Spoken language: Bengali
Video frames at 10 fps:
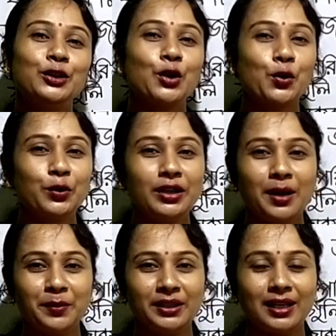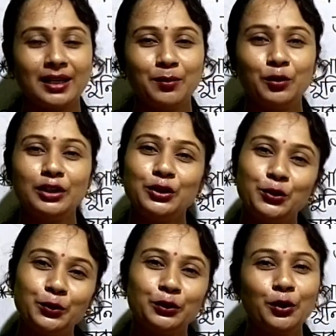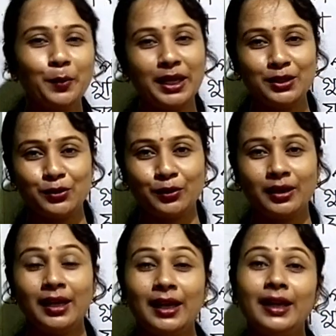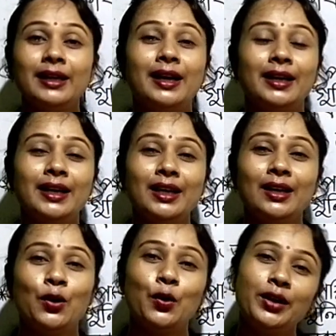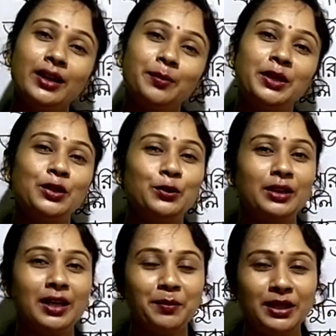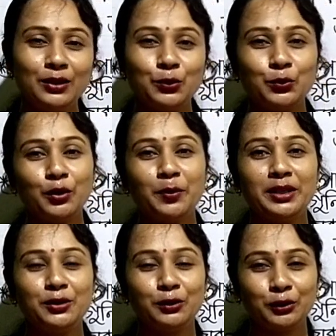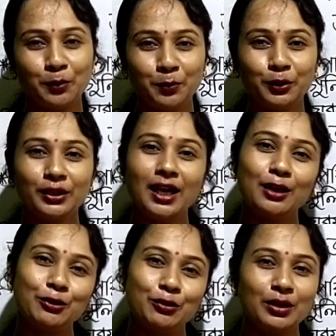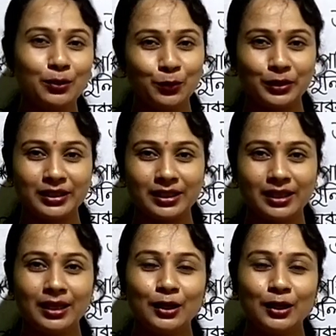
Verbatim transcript: তখনই আমরা তাকে বলি যুক্ত ব্যঞ্জন এর আগে অনেক ভিডিওতে আমি যুক্ত ব্যঞ্জন সম্পর্কে আলোচনা করেছি